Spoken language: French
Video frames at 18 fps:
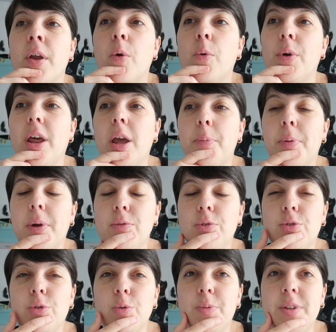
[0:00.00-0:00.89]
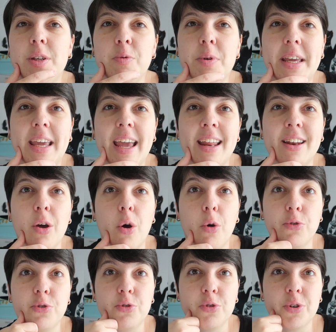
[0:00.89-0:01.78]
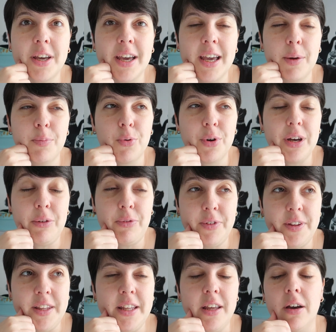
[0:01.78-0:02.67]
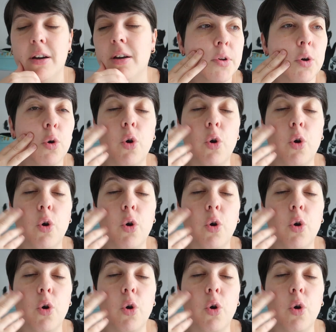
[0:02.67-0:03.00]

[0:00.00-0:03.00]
On avait prévu ce petit week-end en secret pour les filles.